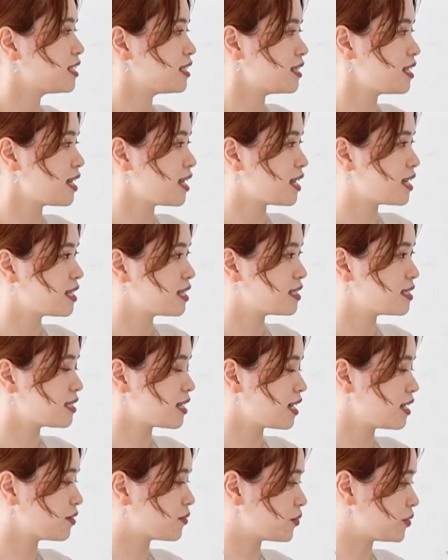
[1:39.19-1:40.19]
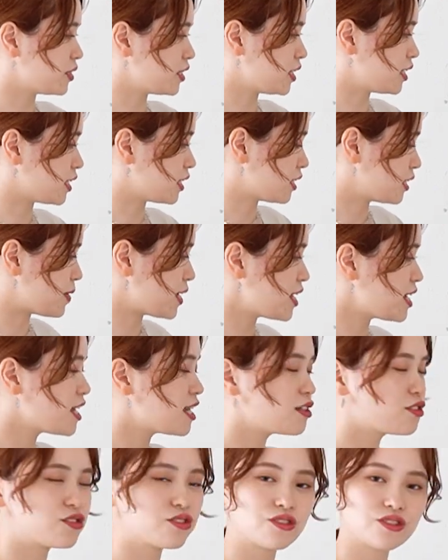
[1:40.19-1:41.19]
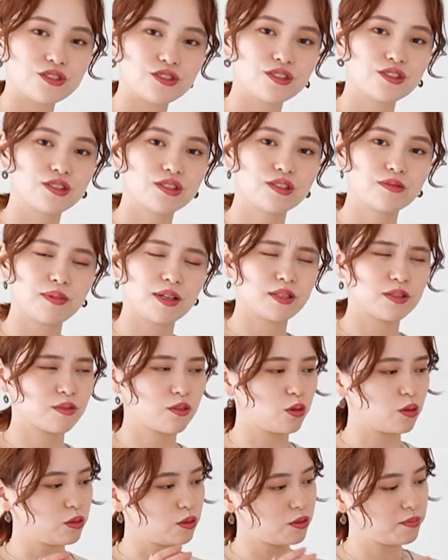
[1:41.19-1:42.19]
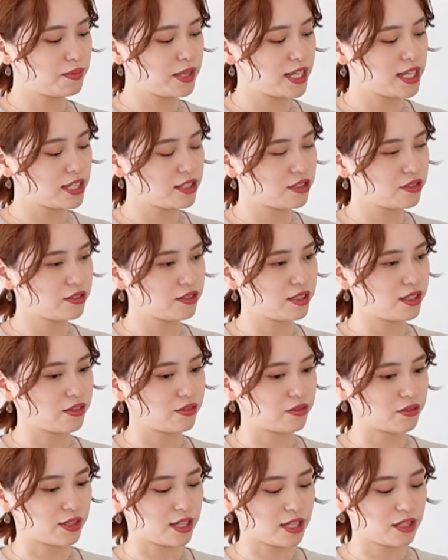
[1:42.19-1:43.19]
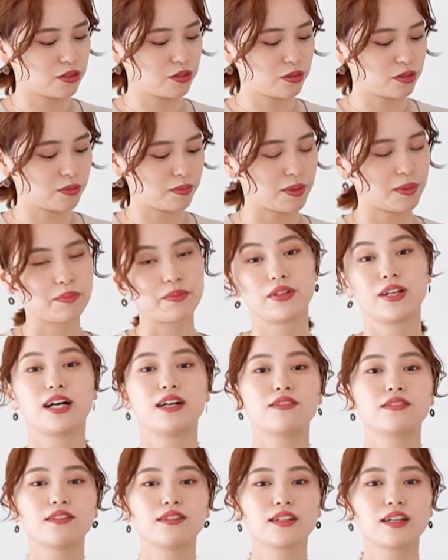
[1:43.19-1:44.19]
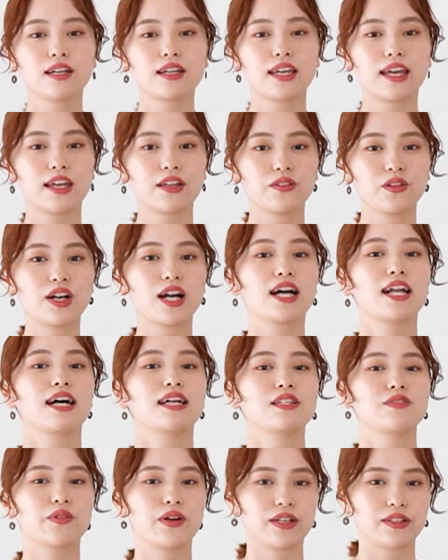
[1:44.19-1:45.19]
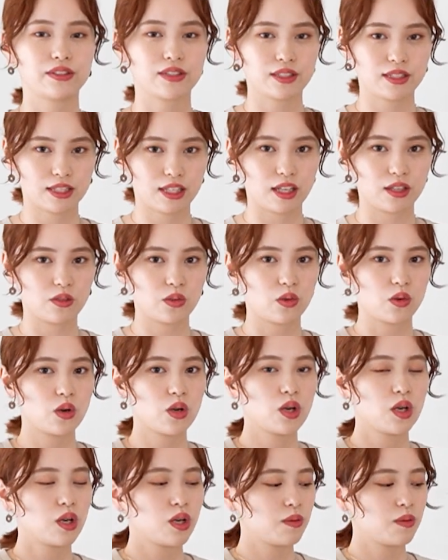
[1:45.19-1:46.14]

で最後にベージュ、まあ、このベージュっていうのがちょっとまあブラウン系のカラーではあるんですけど、